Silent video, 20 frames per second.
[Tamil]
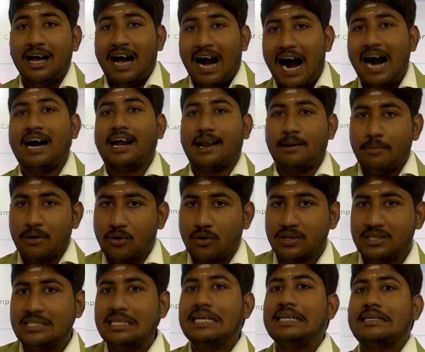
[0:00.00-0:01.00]
அங்கே நமக்கு ஒரு
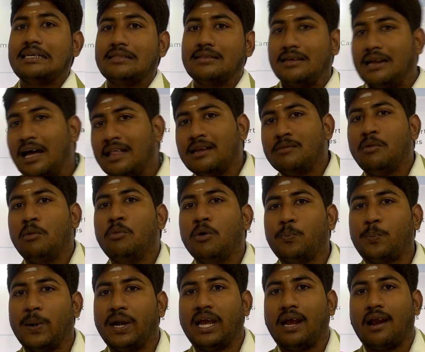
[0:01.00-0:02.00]
சீட் இருந்ததுன்னா அதை நம்ம புக்
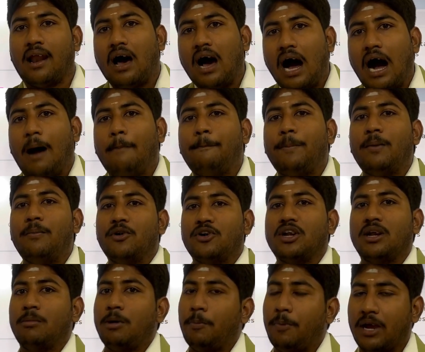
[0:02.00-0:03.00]
பண்ணிக்கலாம் அப்போ மட்டும்
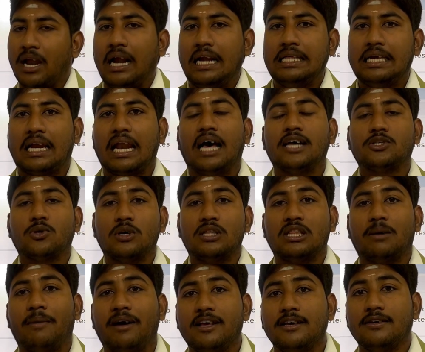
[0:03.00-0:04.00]
நம்ம போய் எழுதிக்கலாம் ஸோ இந்த
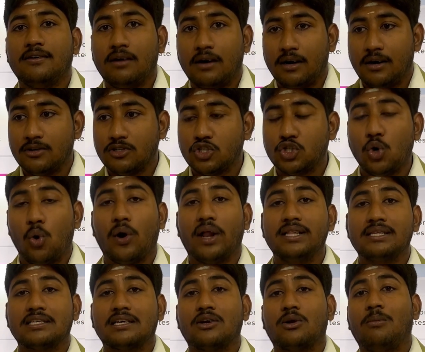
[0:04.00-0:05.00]
மாதிரி
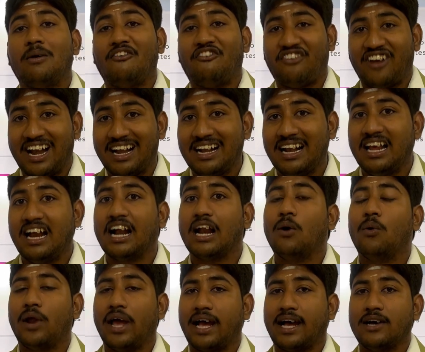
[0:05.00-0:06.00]
ஸ்டூடெண்ட்ஸ்க்கு ரொம்ப ஃப்ரெண்ட்லியான
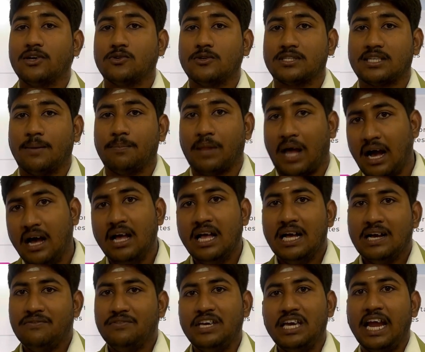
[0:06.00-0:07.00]
ஒரு எக்கோ சிஸ்டம் தான்
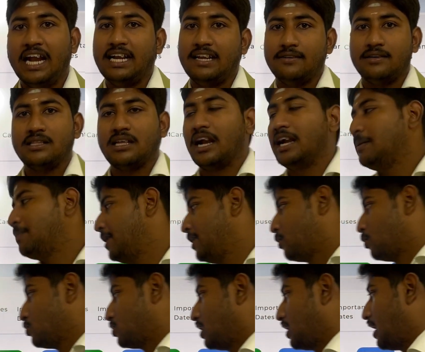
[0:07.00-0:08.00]
விஐடி வந்து ரெடி பண்ணி
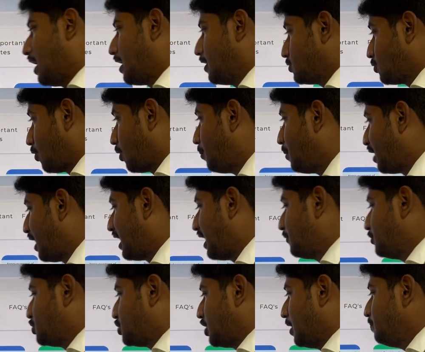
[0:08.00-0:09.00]
கொடுத்துருக்காங்க ஸோ ரொம்ப நல்ல
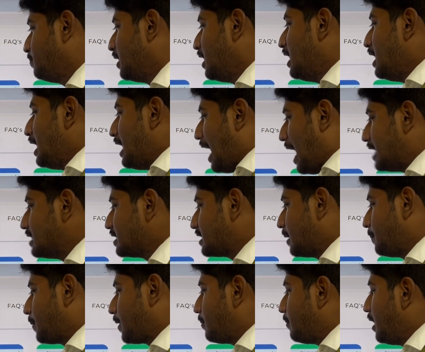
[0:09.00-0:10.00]
விஷயம்
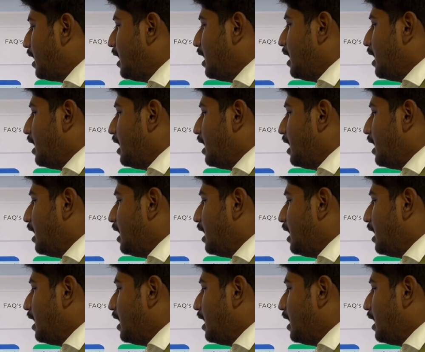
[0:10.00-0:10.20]
அதுக்கப்புறமா